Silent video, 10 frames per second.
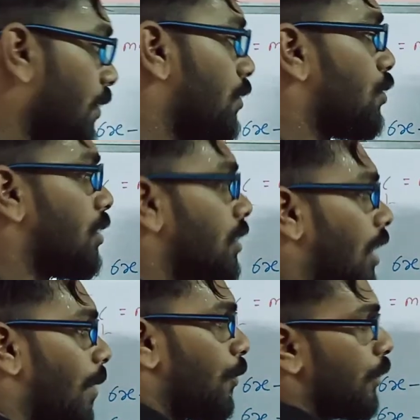क्योंकि
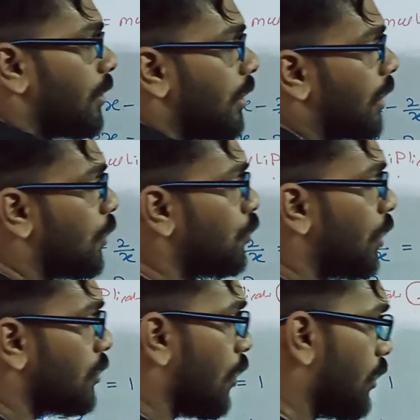आपको ये देखा था थोड़ा
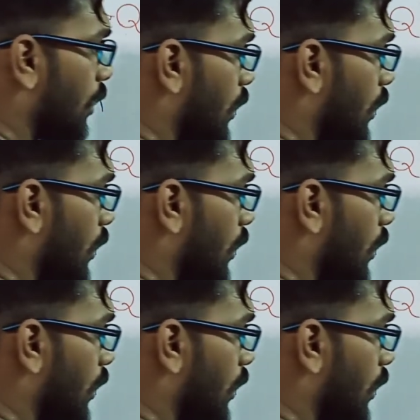सॉल्व करके